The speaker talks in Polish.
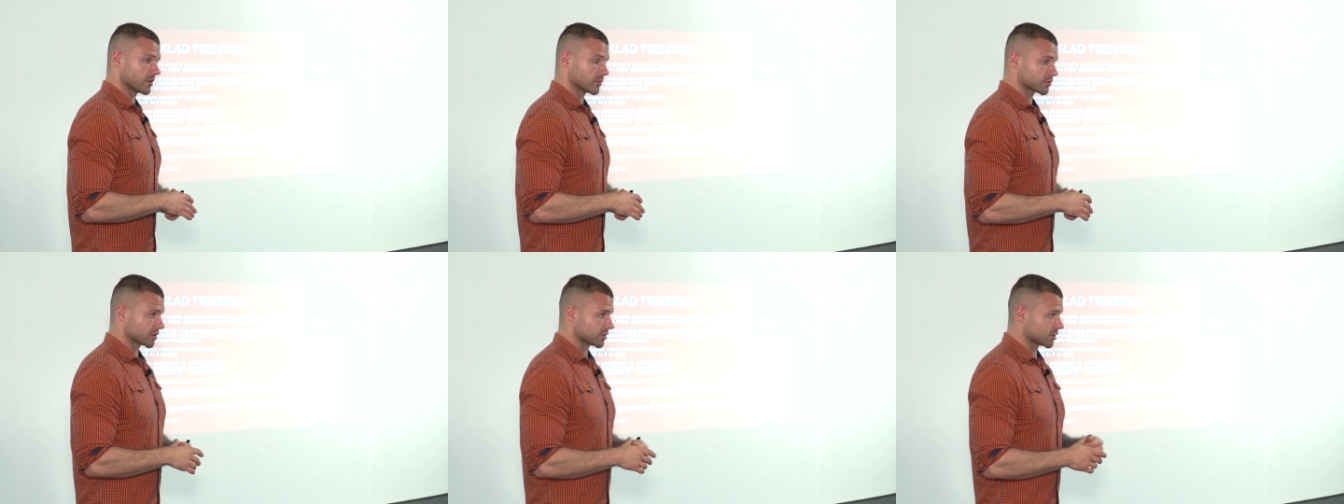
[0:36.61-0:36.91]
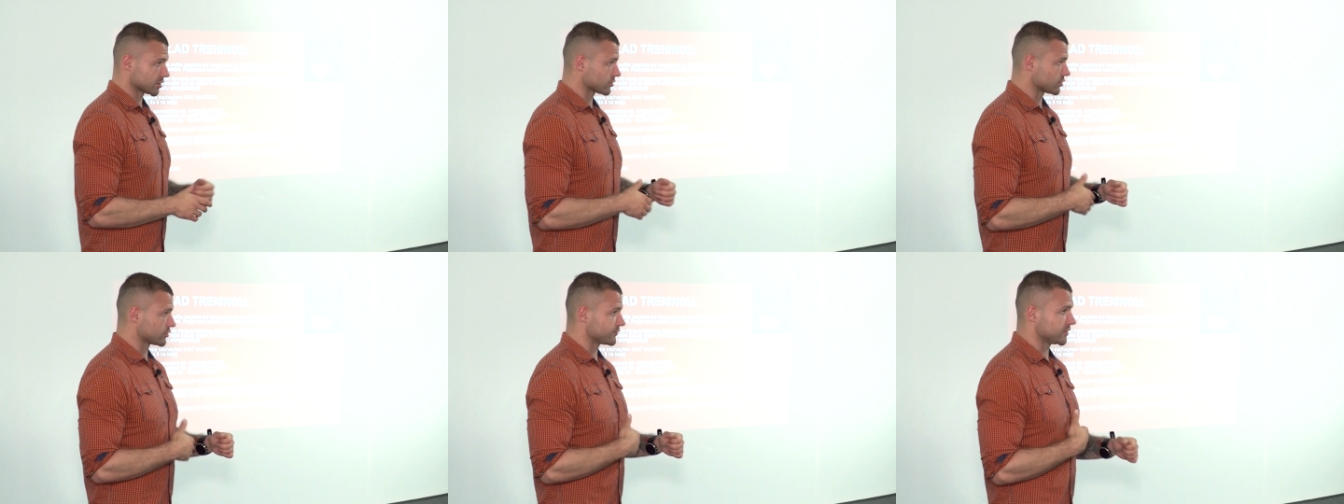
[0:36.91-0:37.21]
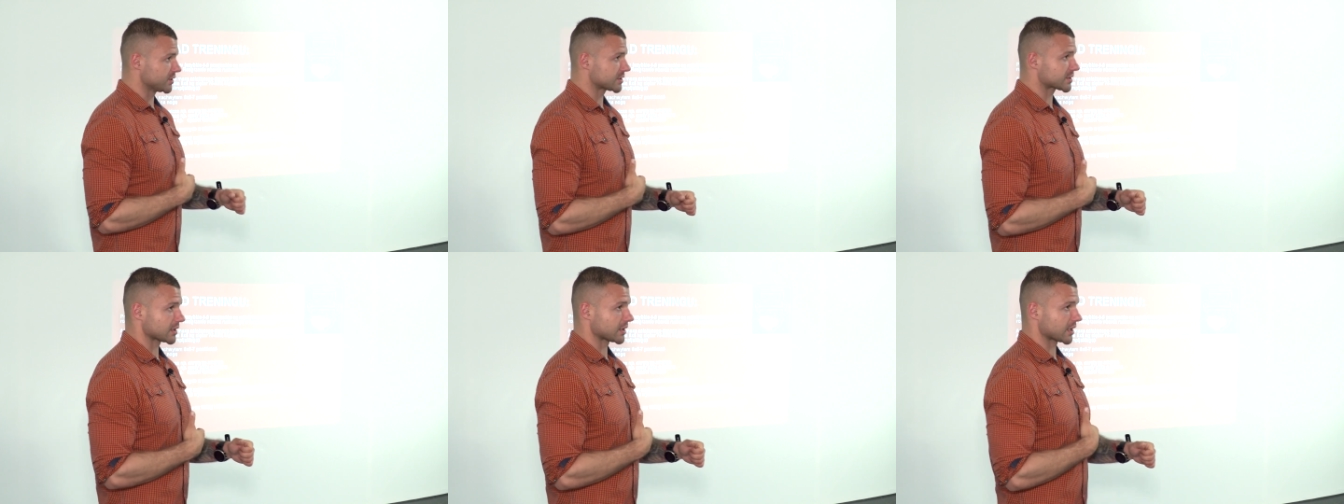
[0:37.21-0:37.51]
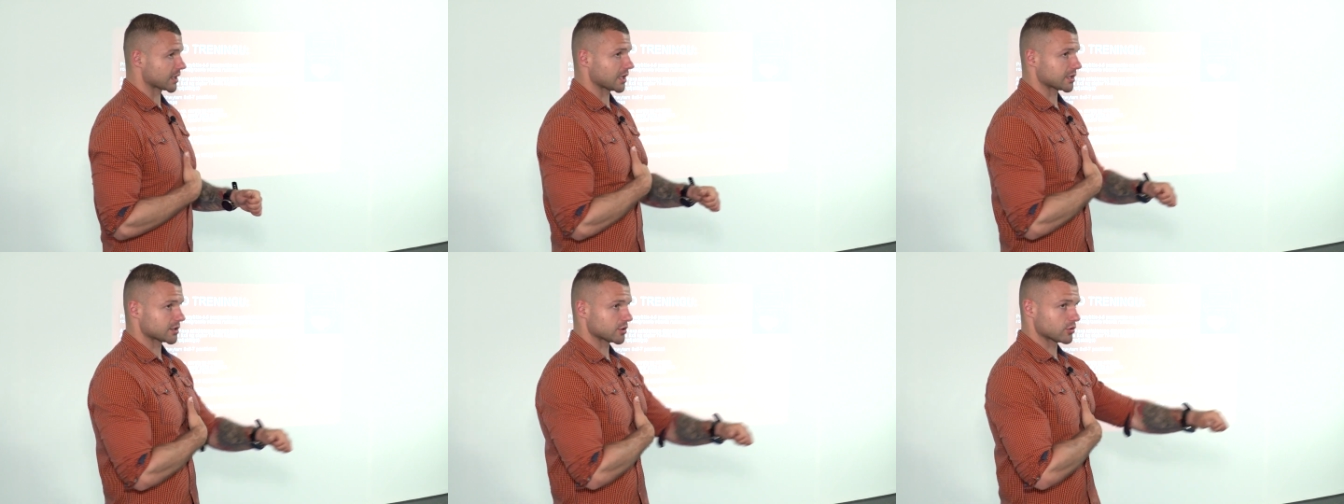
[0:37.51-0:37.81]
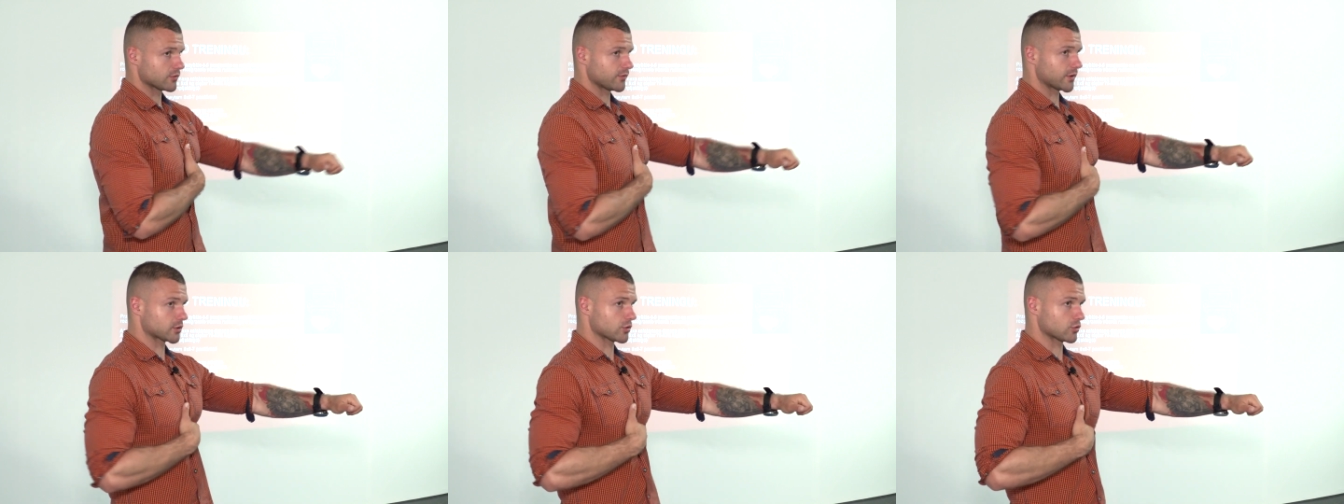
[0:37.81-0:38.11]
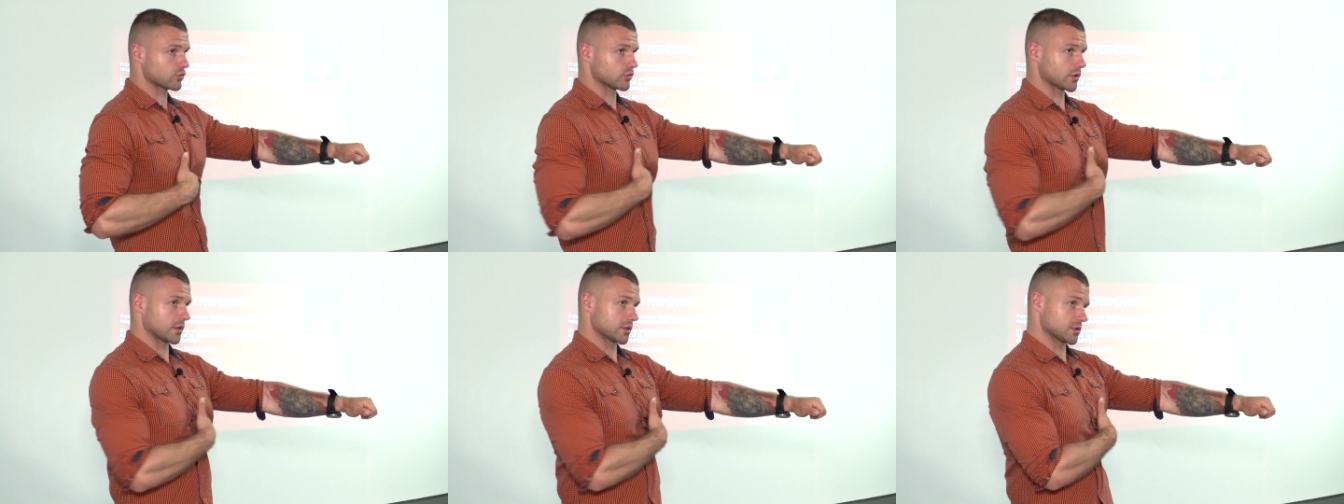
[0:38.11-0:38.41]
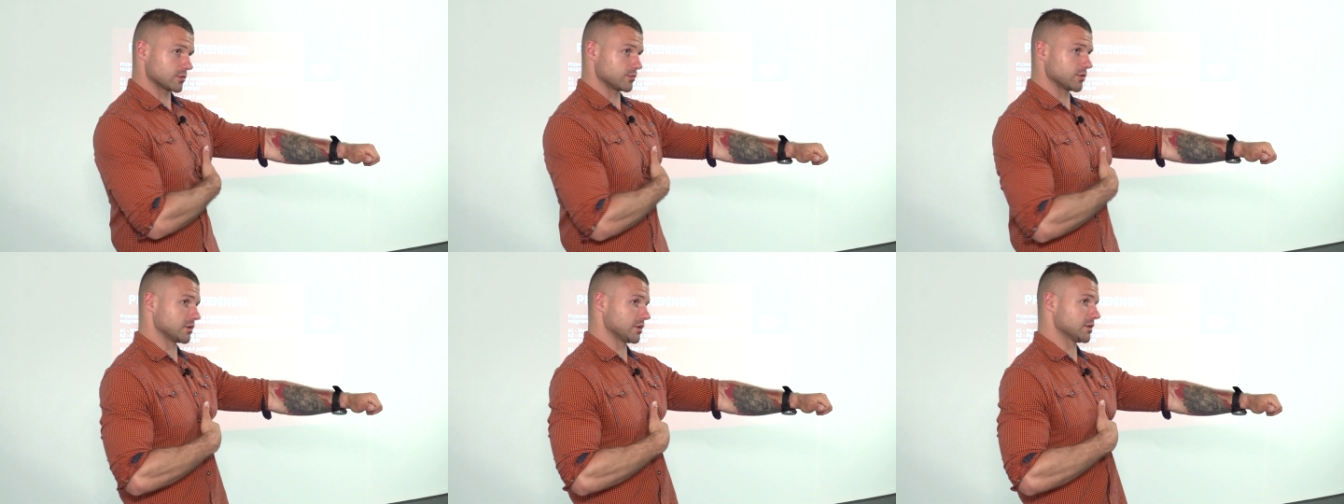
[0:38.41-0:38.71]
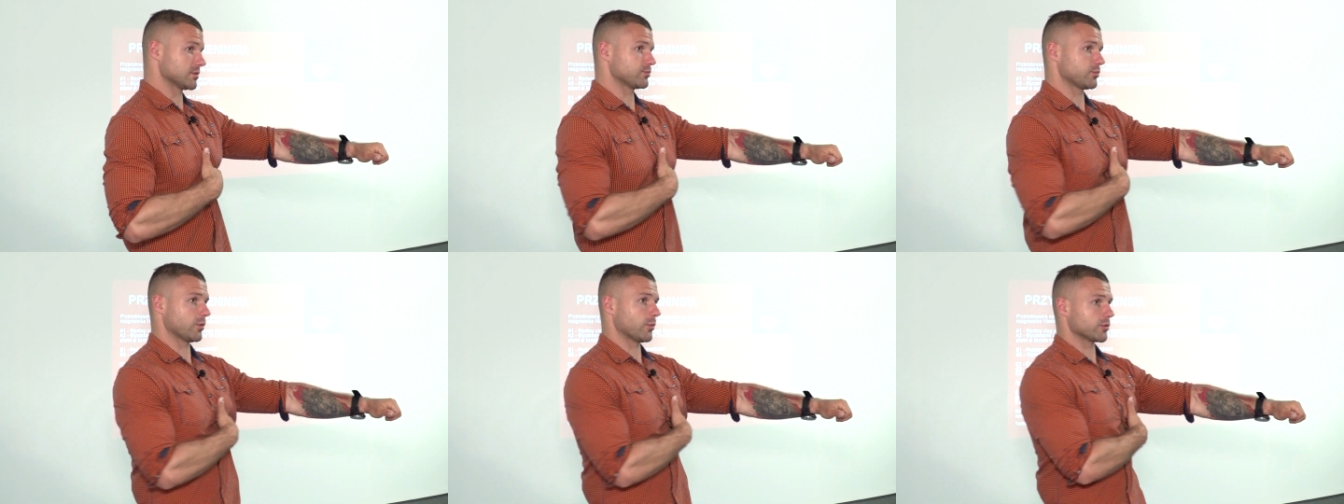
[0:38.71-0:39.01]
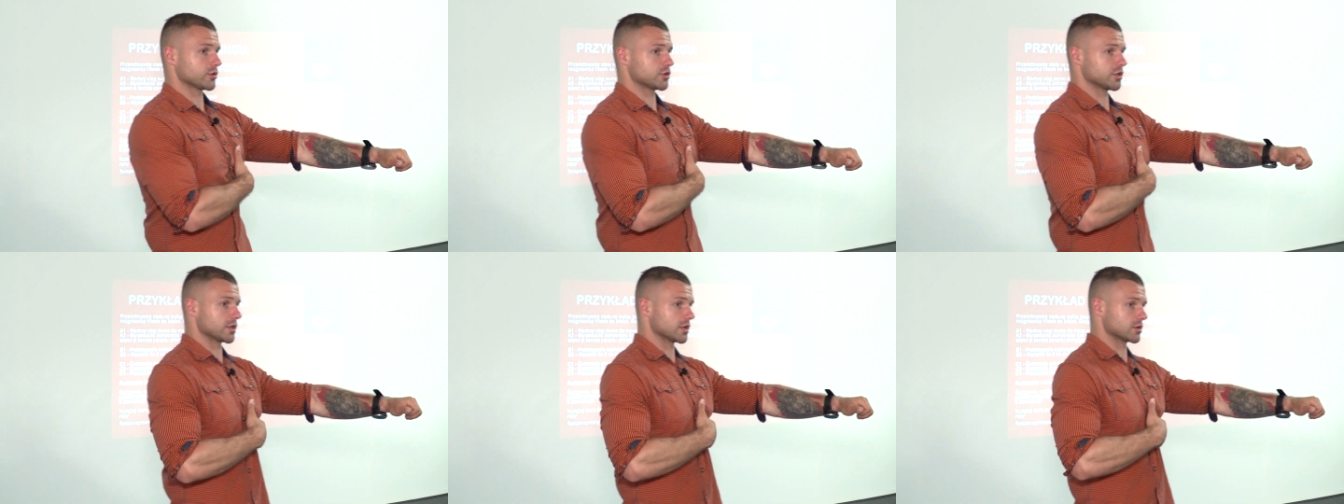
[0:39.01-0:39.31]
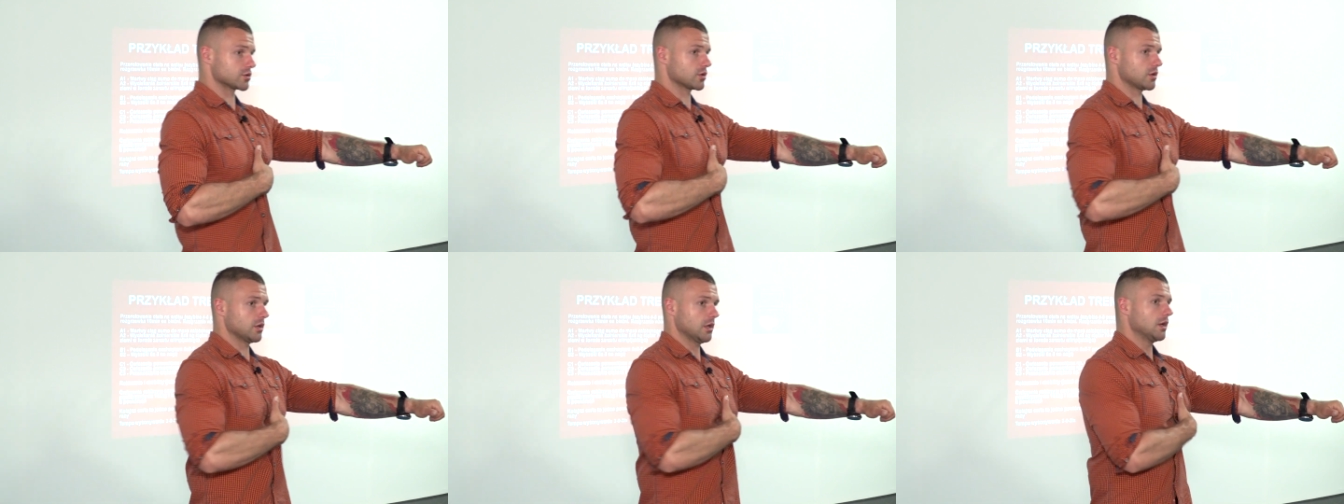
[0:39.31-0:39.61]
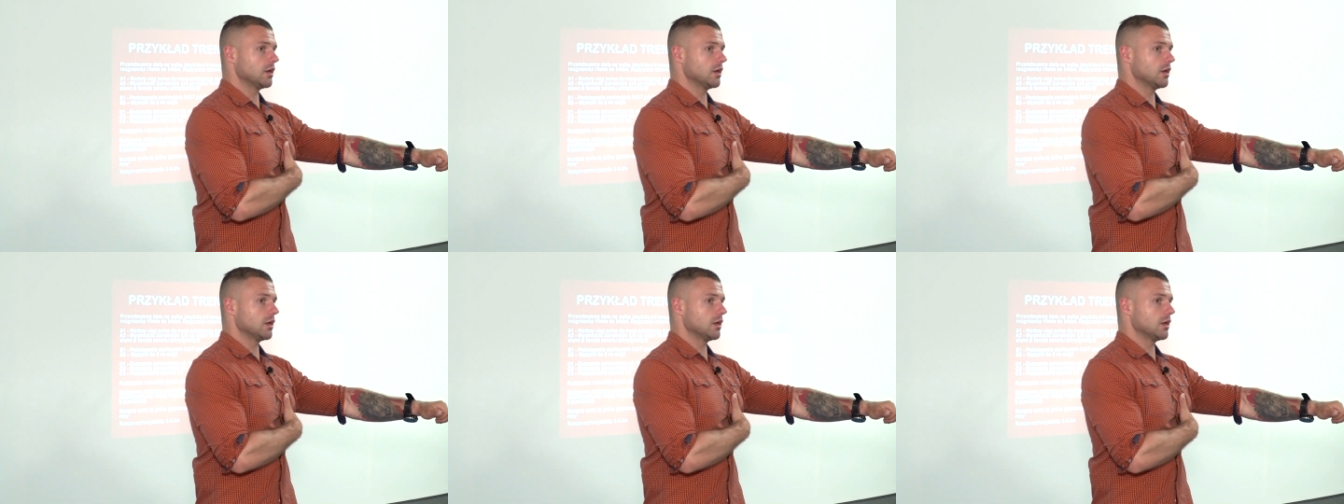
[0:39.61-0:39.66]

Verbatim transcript: Na przykład jak ktoś wyciska na klatę, to warto tutaj sobie nie? pocierać.